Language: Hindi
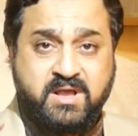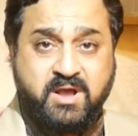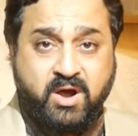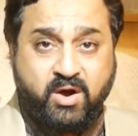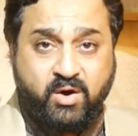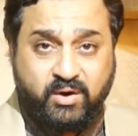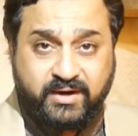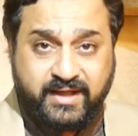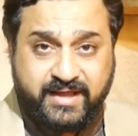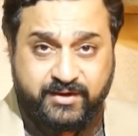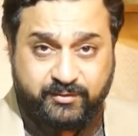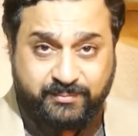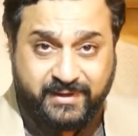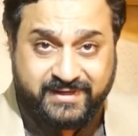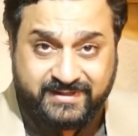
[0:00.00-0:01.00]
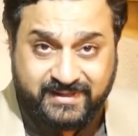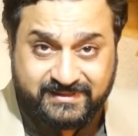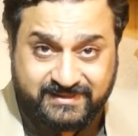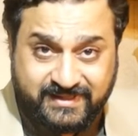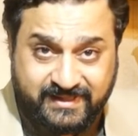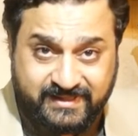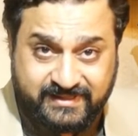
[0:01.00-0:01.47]
और खैर बरकत
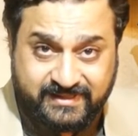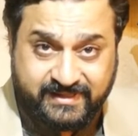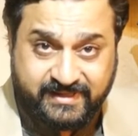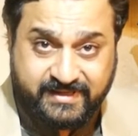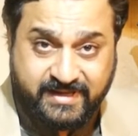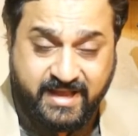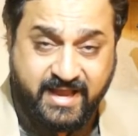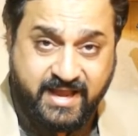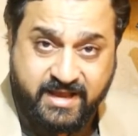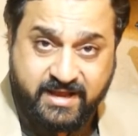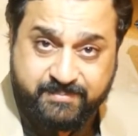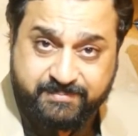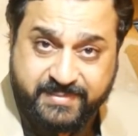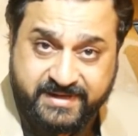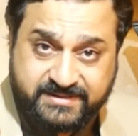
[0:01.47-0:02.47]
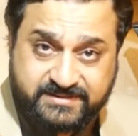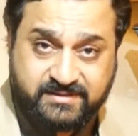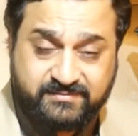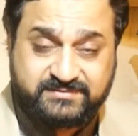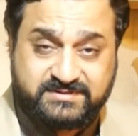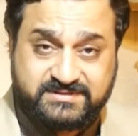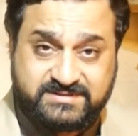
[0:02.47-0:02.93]
के लिए एक अहम पेश
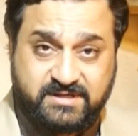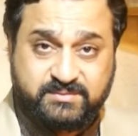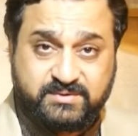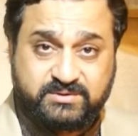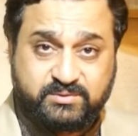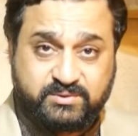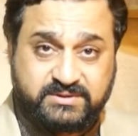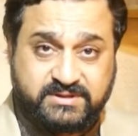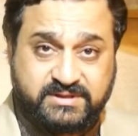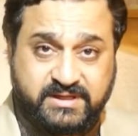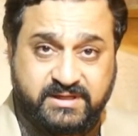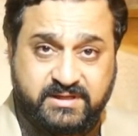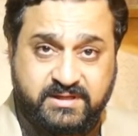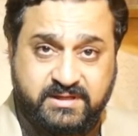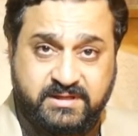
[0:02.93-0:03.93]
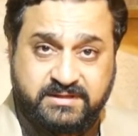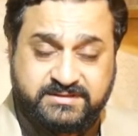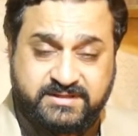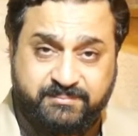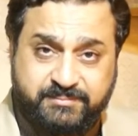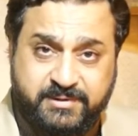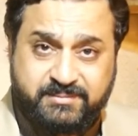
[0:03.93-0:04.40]
रफ्त साबित होती है
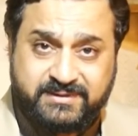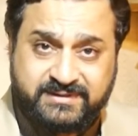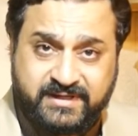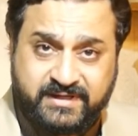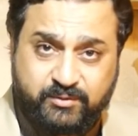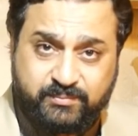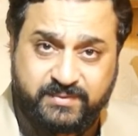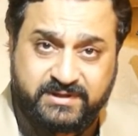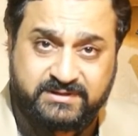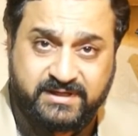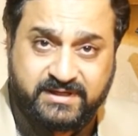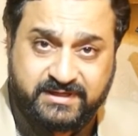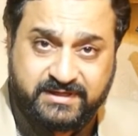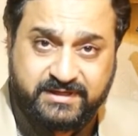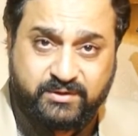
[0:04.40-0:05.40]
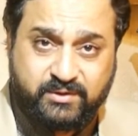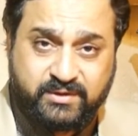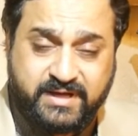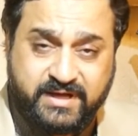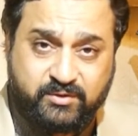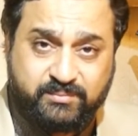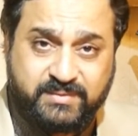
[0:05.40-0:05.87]
जब भी बंदे के ऊपर तरक्की और
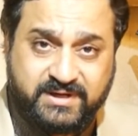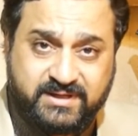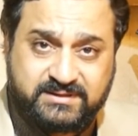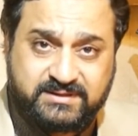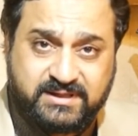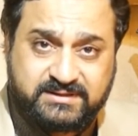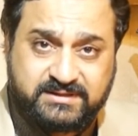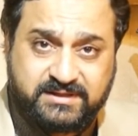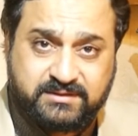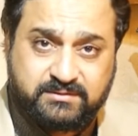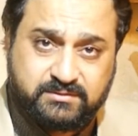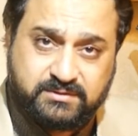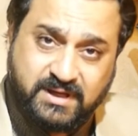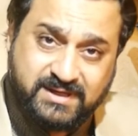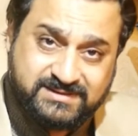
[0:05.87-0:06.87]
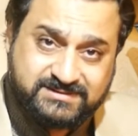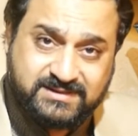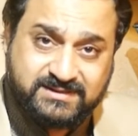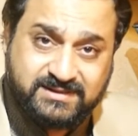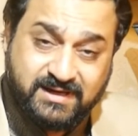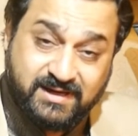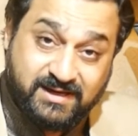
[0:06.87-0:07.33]
खैर बरकत आती है तो
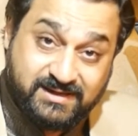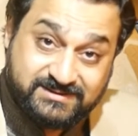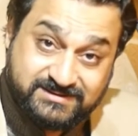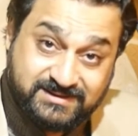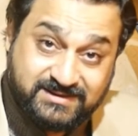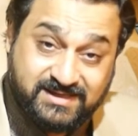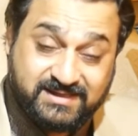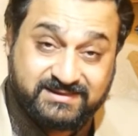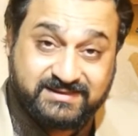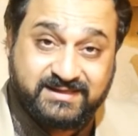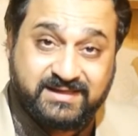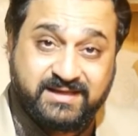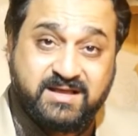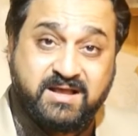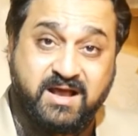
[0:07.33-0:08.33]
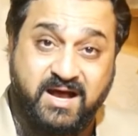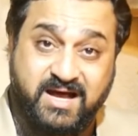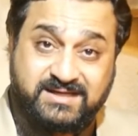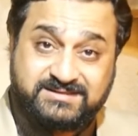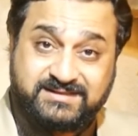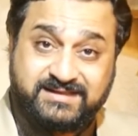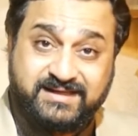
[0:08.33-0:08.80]
हसद हसद करते हैं
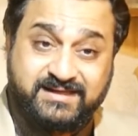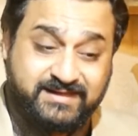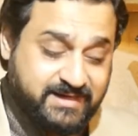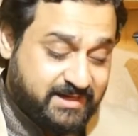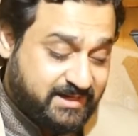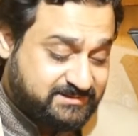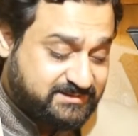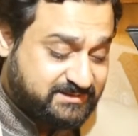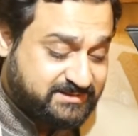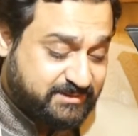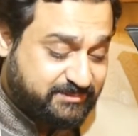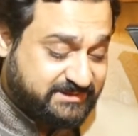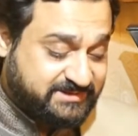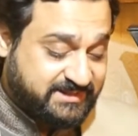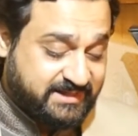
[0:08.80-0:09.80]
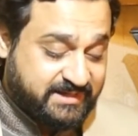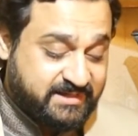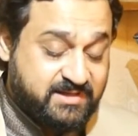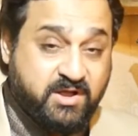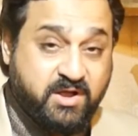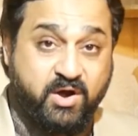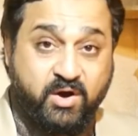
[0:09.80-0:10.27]
हासदीन के हसद से बचना है
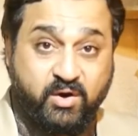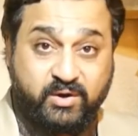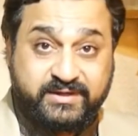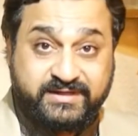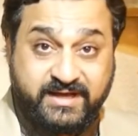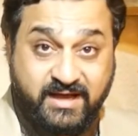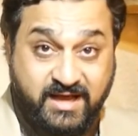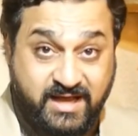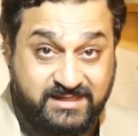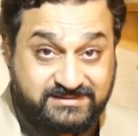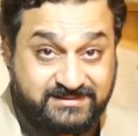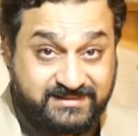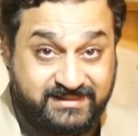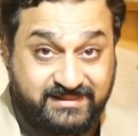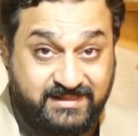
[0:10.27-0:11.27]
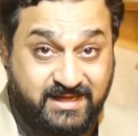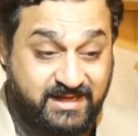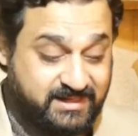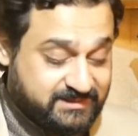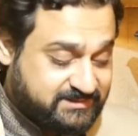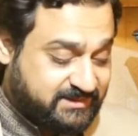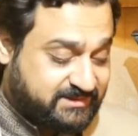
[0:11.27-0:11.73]
और ये हासदीन का
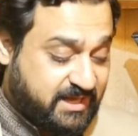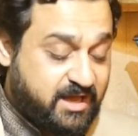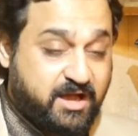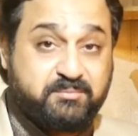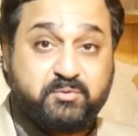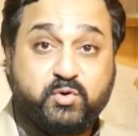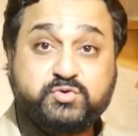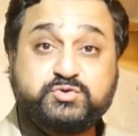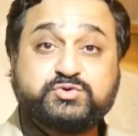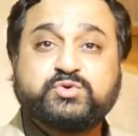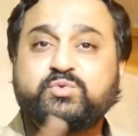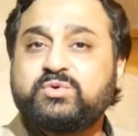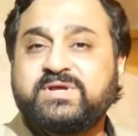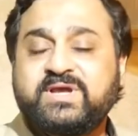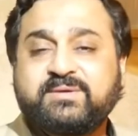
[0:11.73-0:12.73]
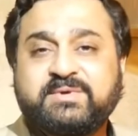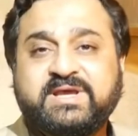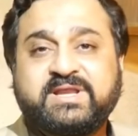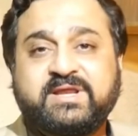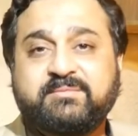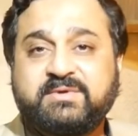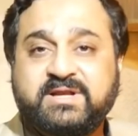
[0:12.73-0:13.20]
हसद आपको जून के
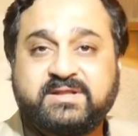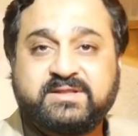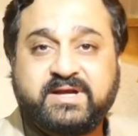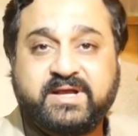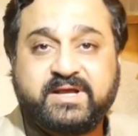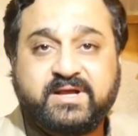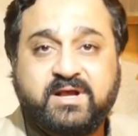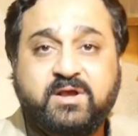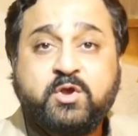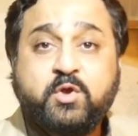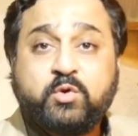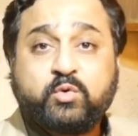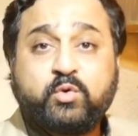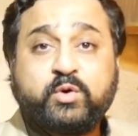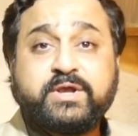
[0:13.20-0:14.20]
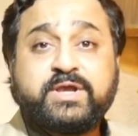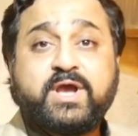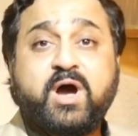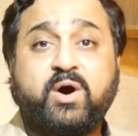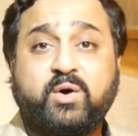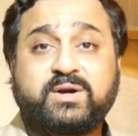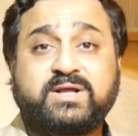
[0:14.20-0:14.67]
महीने में नज़र आएगा कोई
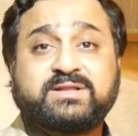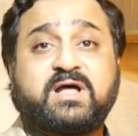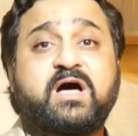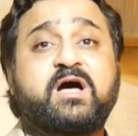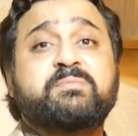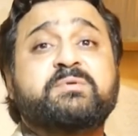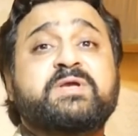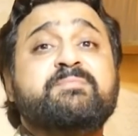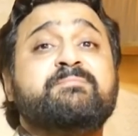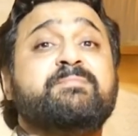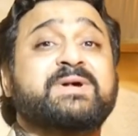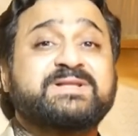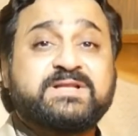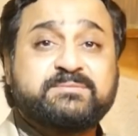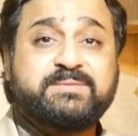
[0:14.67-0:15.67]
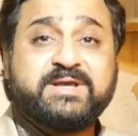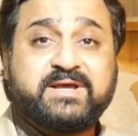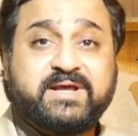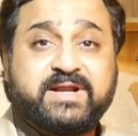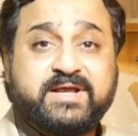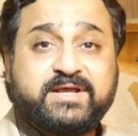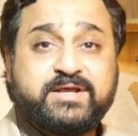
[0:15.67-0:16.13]
औरत आपकी मदद भी
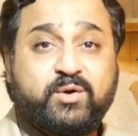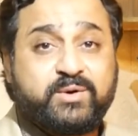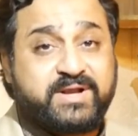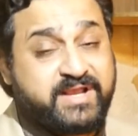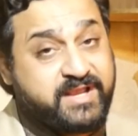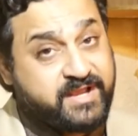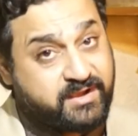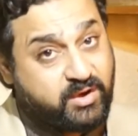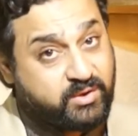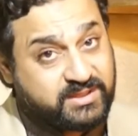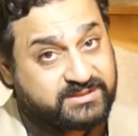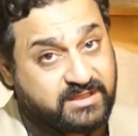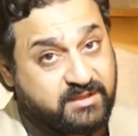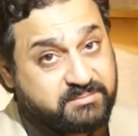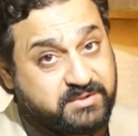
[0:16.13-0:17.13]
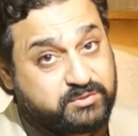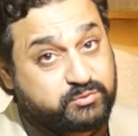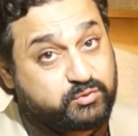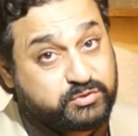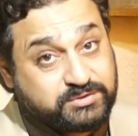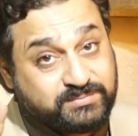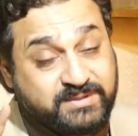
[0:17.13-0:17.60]
करेगी और एक औरत आपकी
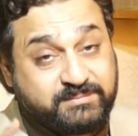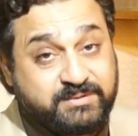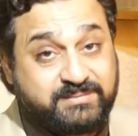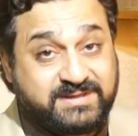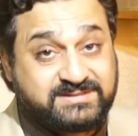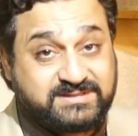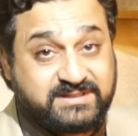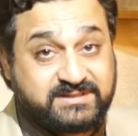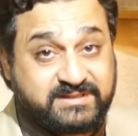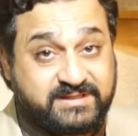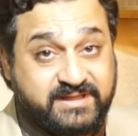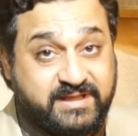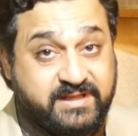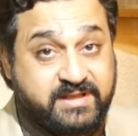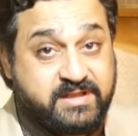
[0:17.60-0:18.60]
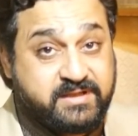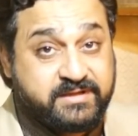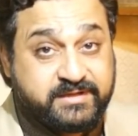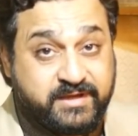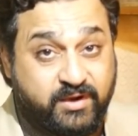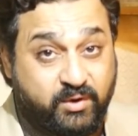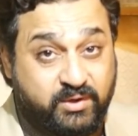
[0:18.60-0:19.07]
दुश्मन भी बन सकती है
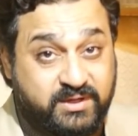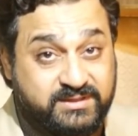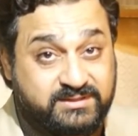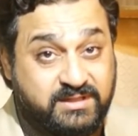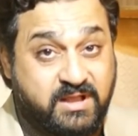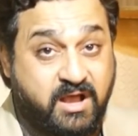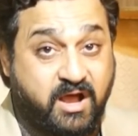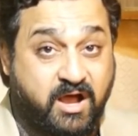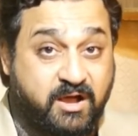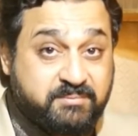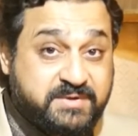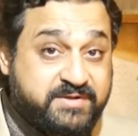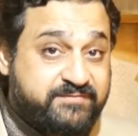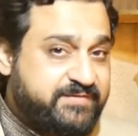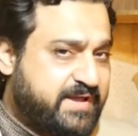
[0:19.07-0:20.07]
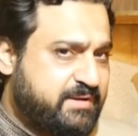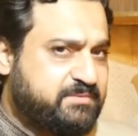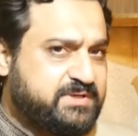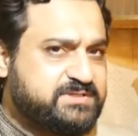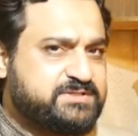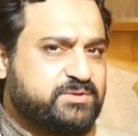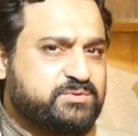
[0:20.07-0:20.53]
ये औरत आपकी फैमिली
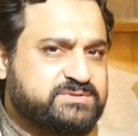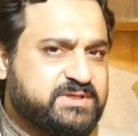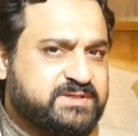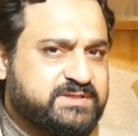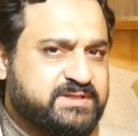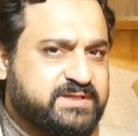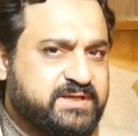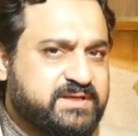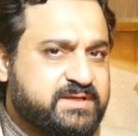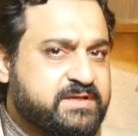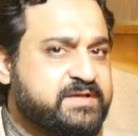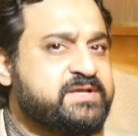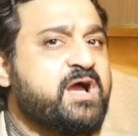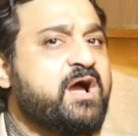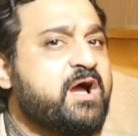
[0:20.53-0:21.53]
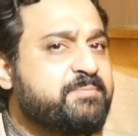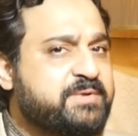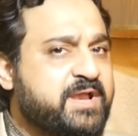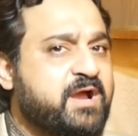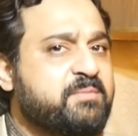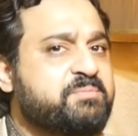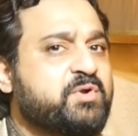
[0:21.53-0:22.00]
से हो सकती है यहाँ पे
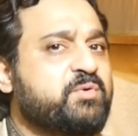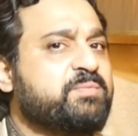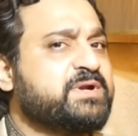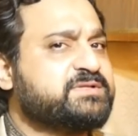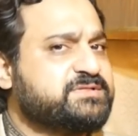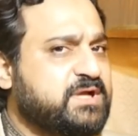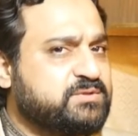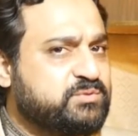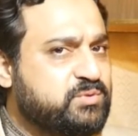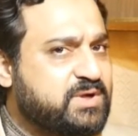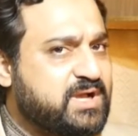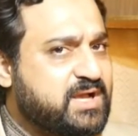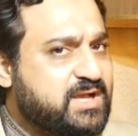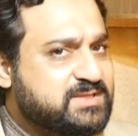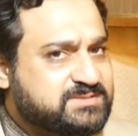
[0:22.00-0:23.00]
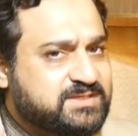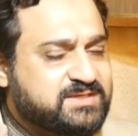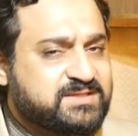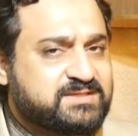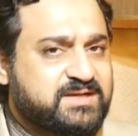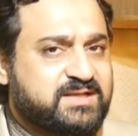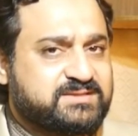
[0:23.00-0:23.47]
आपके ऊपर जादू का असर
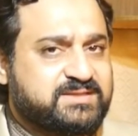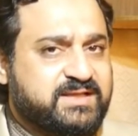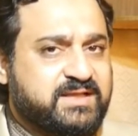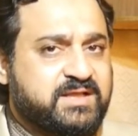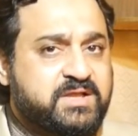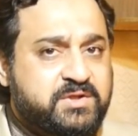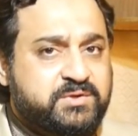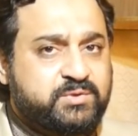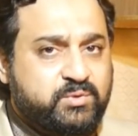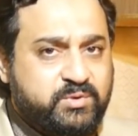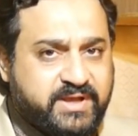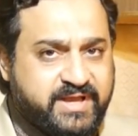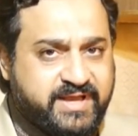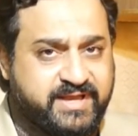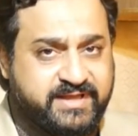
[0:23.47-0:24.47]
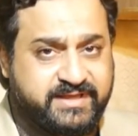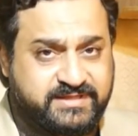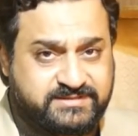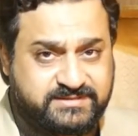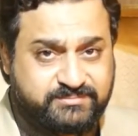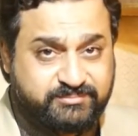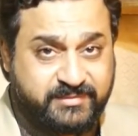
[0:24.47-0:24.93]
नज़र आता है क्योंकि
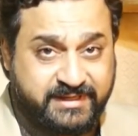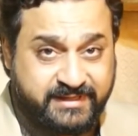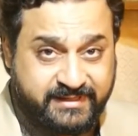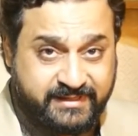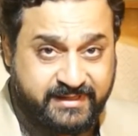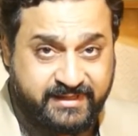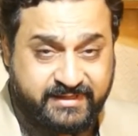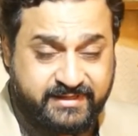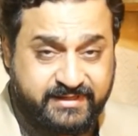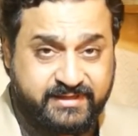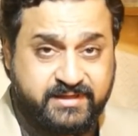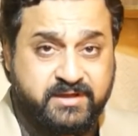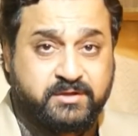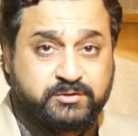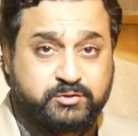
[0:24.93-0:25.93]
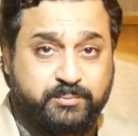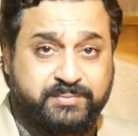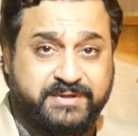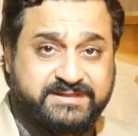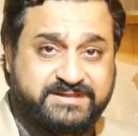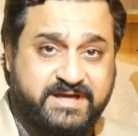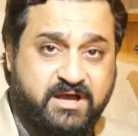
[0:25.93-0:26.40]
इस महीने की जो
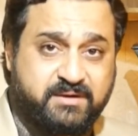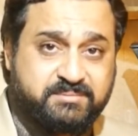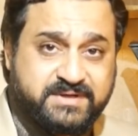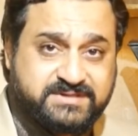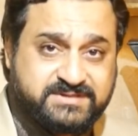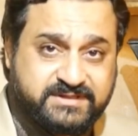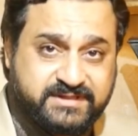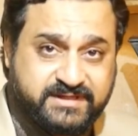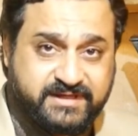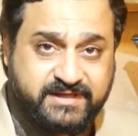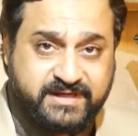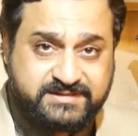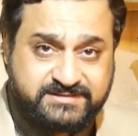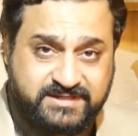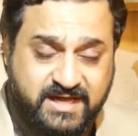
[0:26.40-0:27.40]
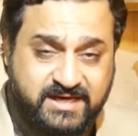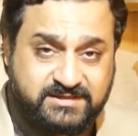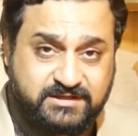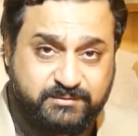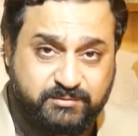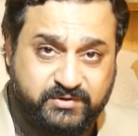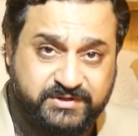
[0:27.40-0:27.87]
पीछे आपकी ज़िंदगी के स्टार्स
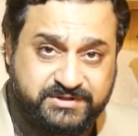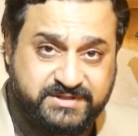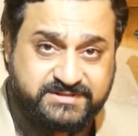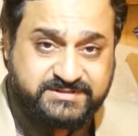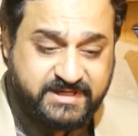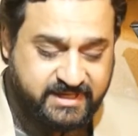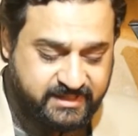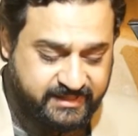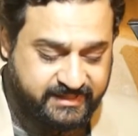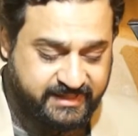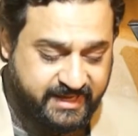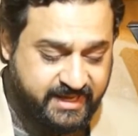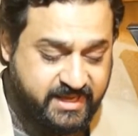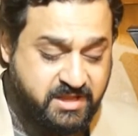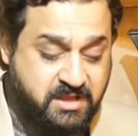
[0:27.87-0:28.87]
की पोजीशन चल रही है